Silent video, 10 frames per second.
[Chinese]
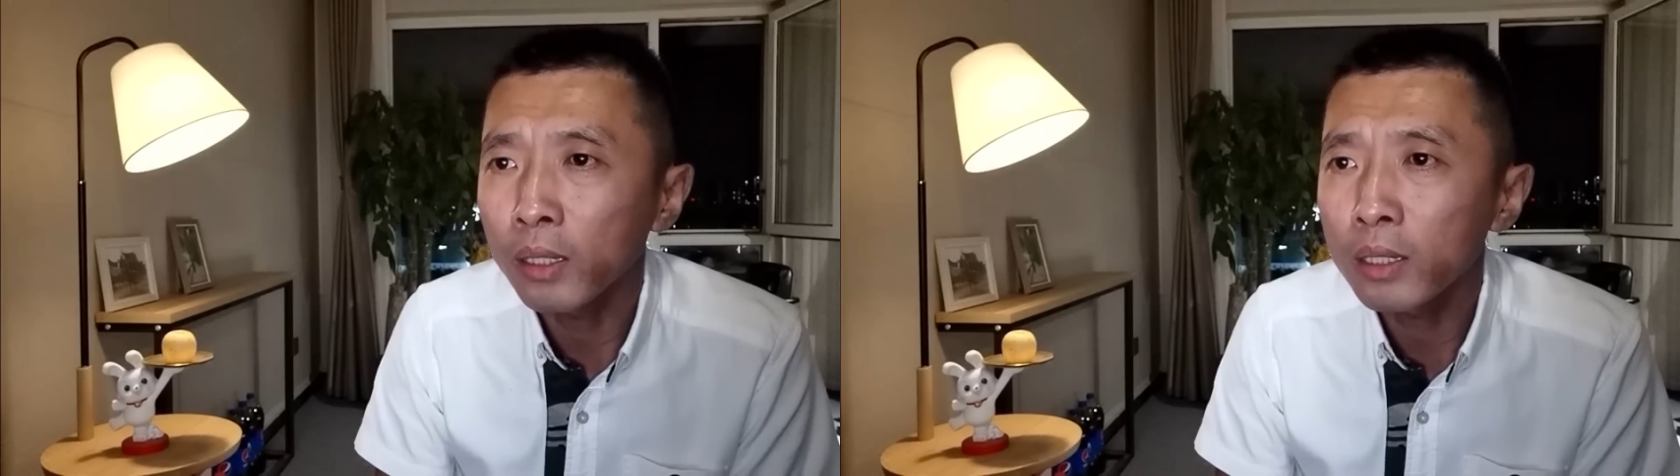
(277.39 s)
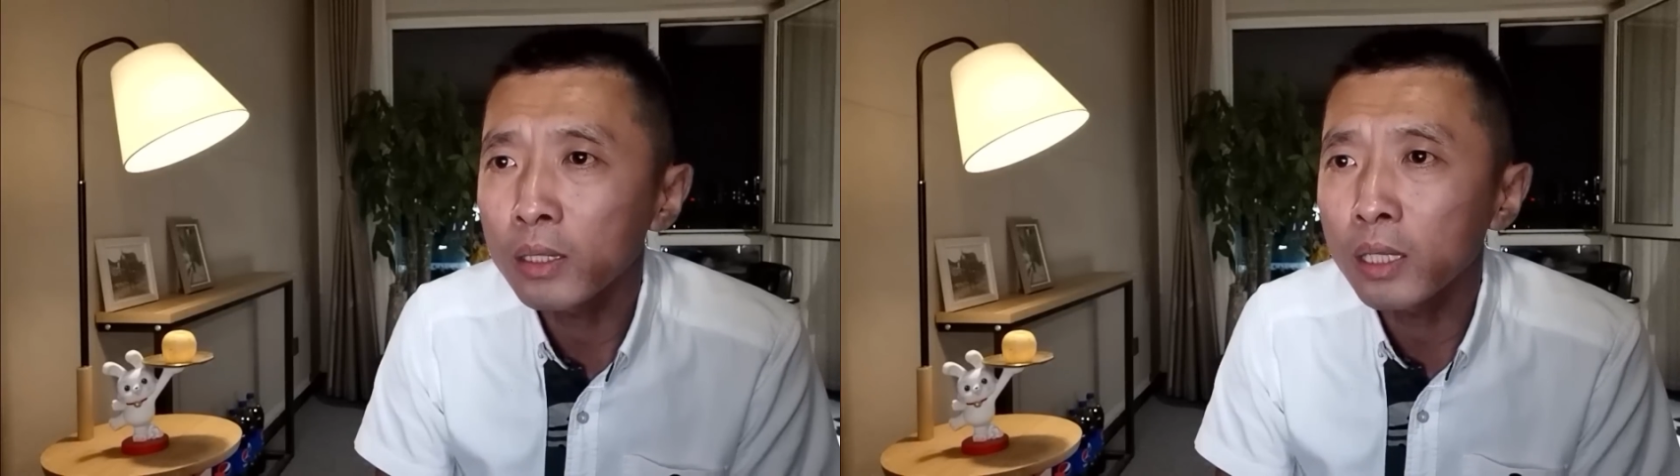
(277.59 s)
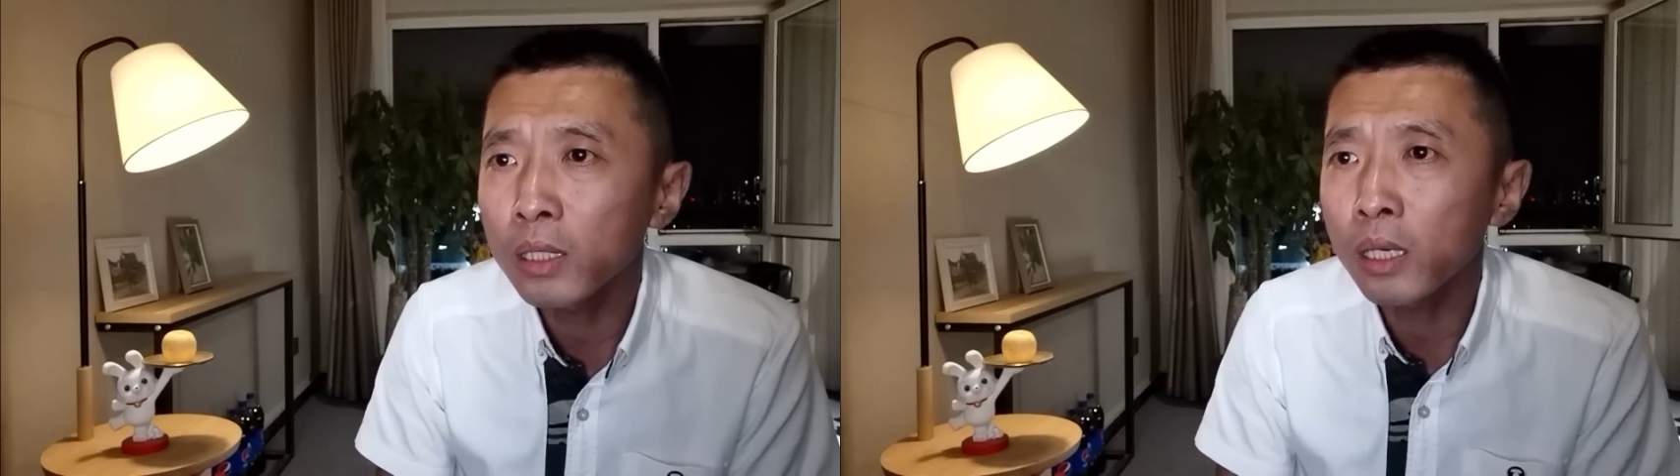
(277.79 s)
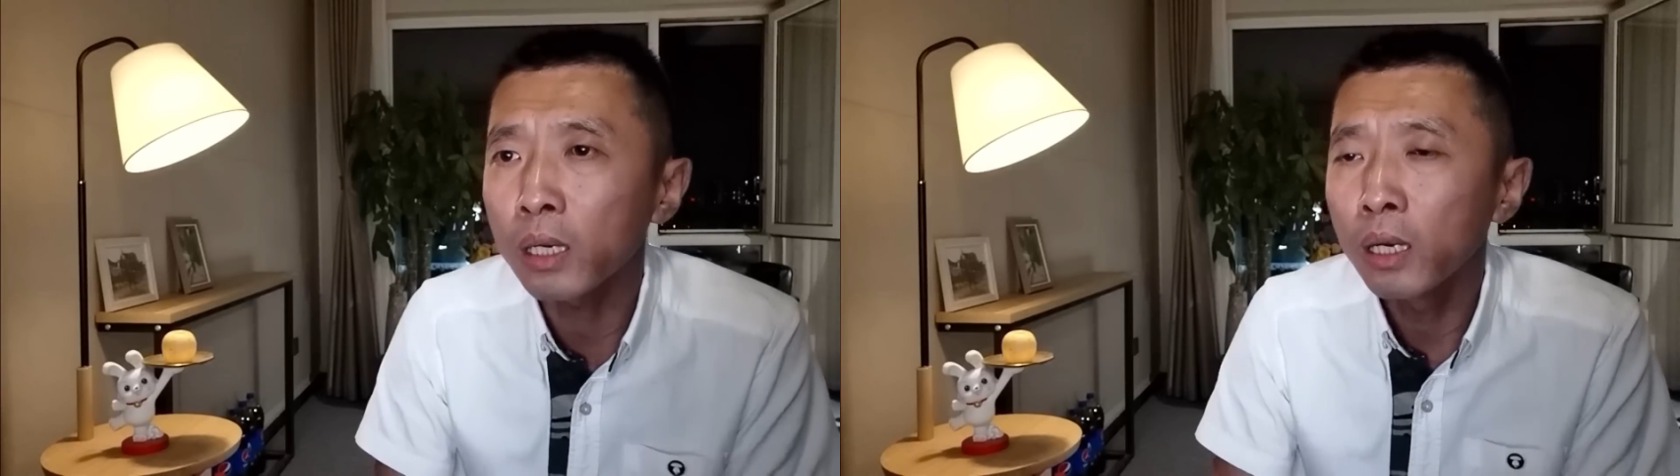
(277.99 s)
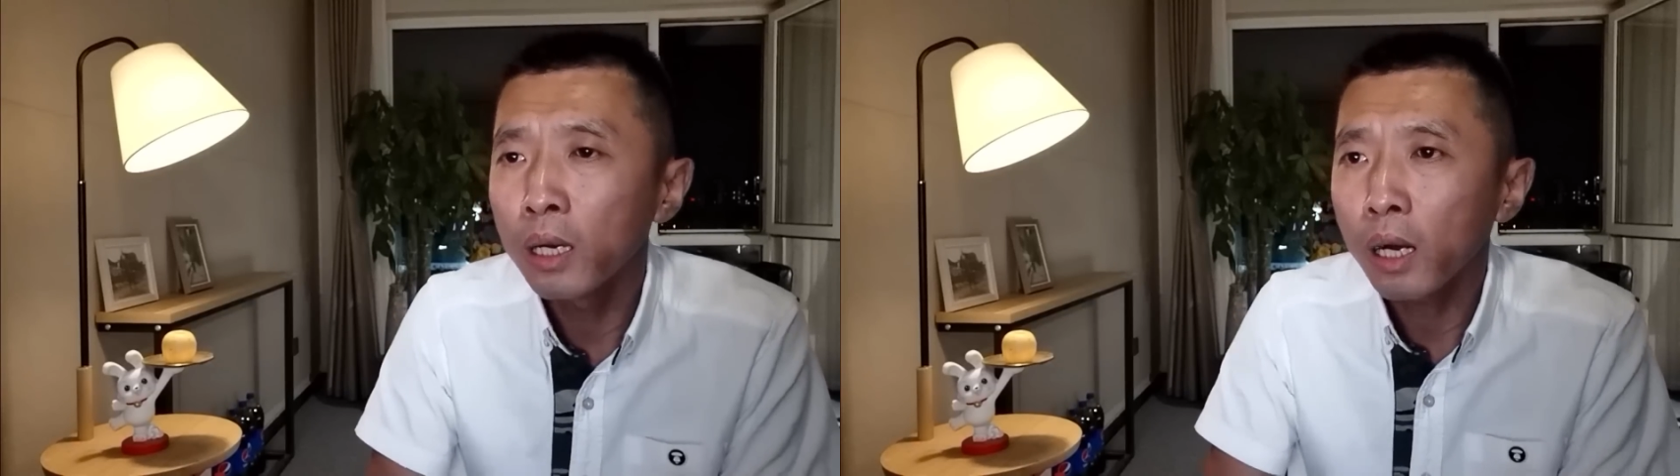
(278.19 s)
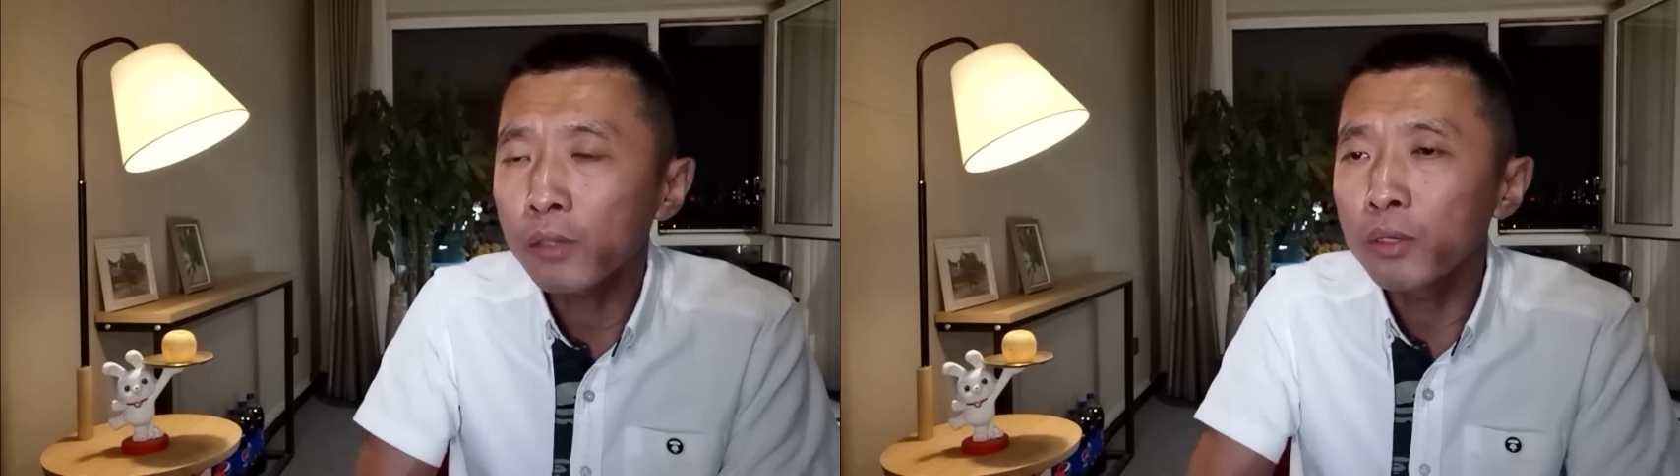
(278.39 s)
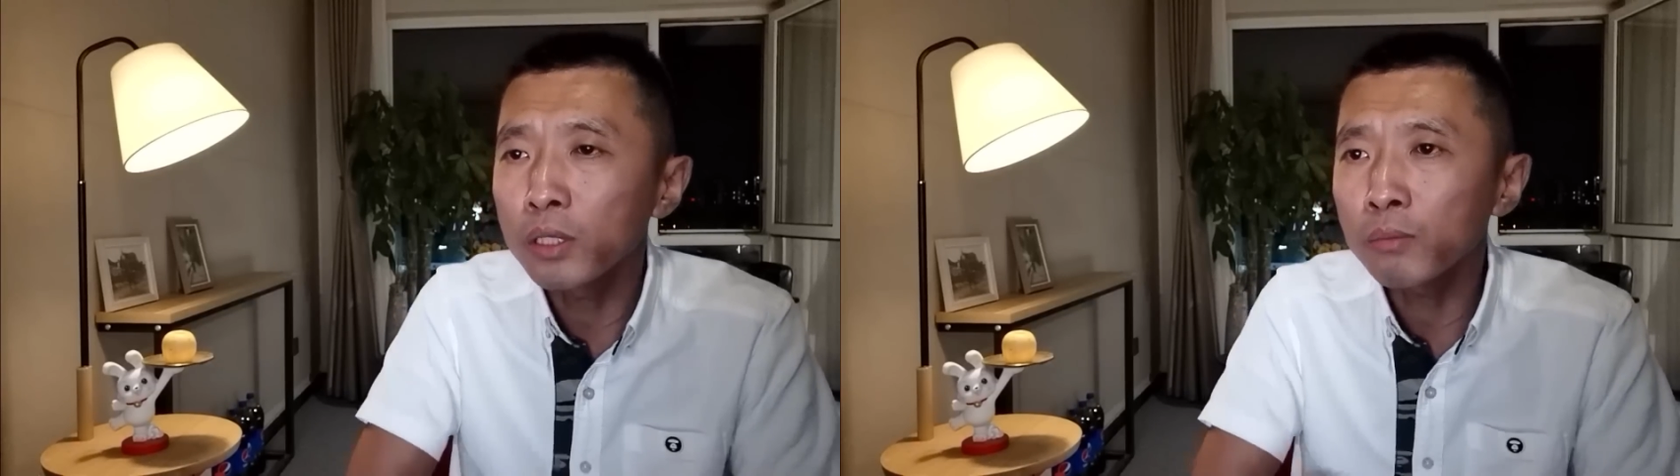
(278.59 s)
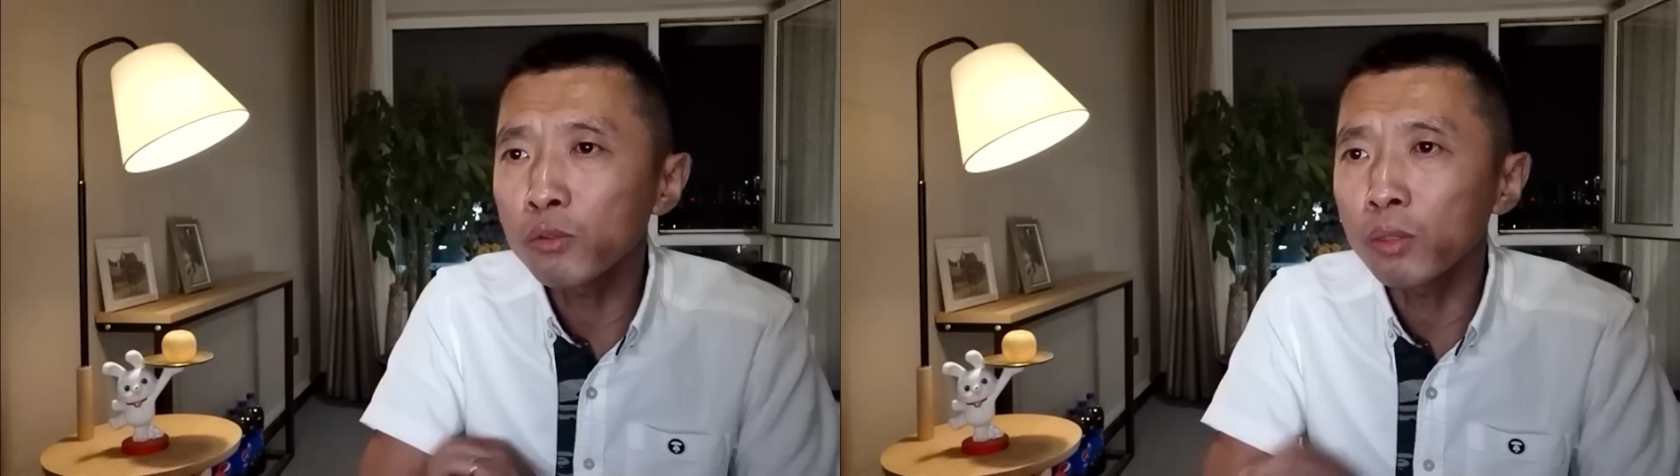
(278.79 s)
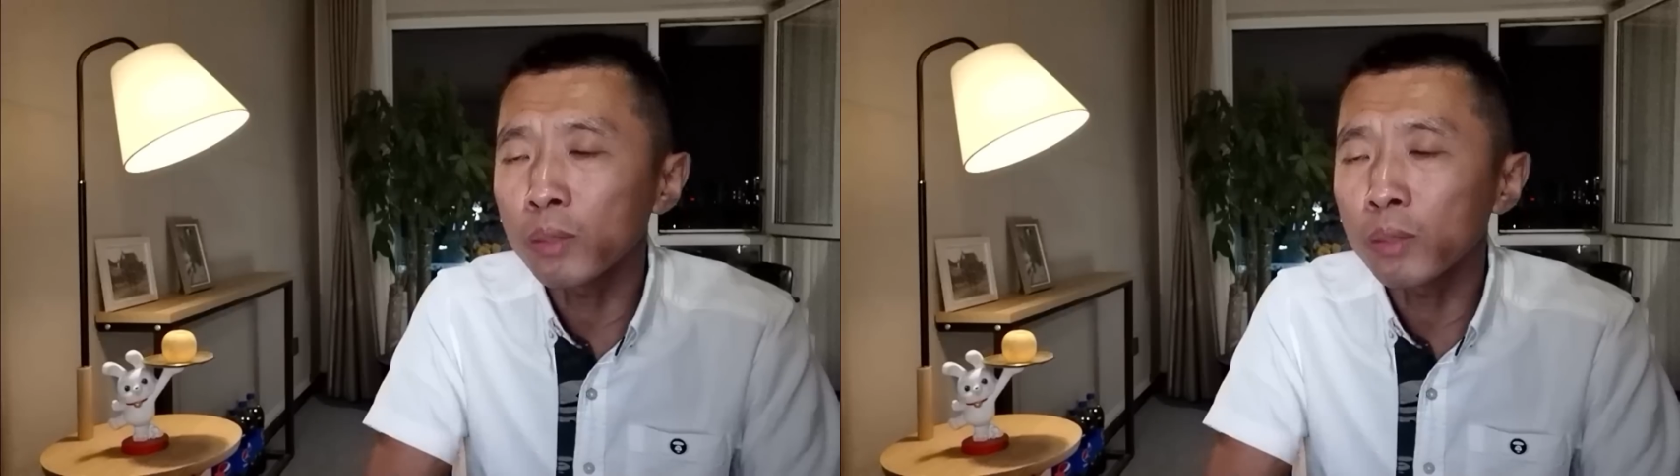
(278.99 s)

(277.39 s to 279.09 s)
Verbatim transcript: 意思这事儿二全这么做，